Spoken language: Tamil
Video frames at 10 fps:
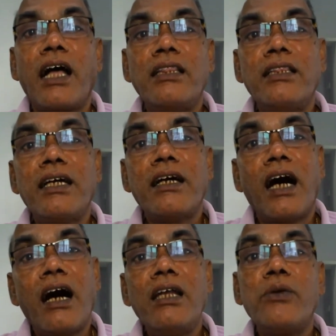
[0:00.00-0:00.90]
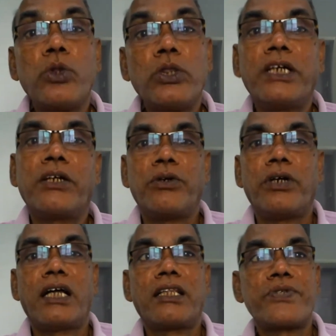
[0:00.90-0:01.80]
அந்த ஆள் ஒத்துக்கணும்
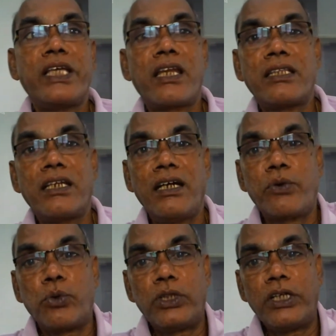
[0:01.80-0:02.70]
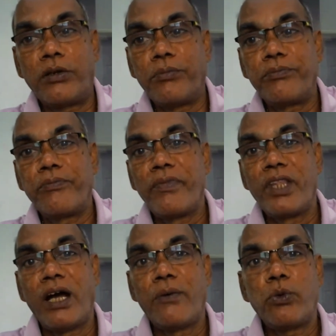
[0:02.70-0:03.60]
அதை செய்யறதுக்கு அவர் ஒத்துக்கணும்
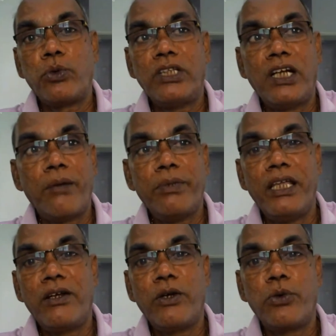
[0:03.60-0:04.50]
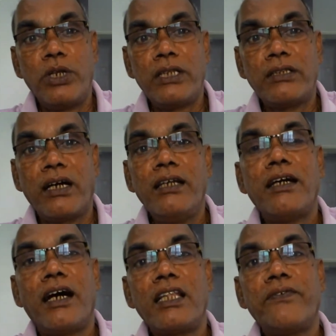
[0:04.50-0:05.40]
அவர் ஒத்துக்காம இருக்க இருந்தால்
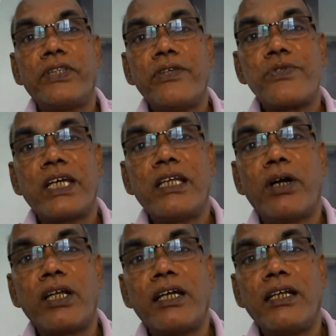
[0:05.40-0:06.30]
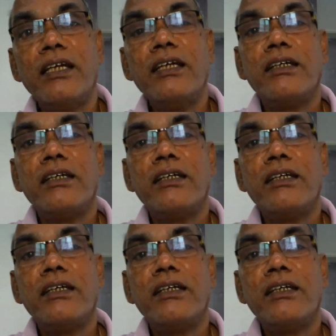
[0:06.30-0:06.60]
அது வந்து செயல்பாடுகள்ல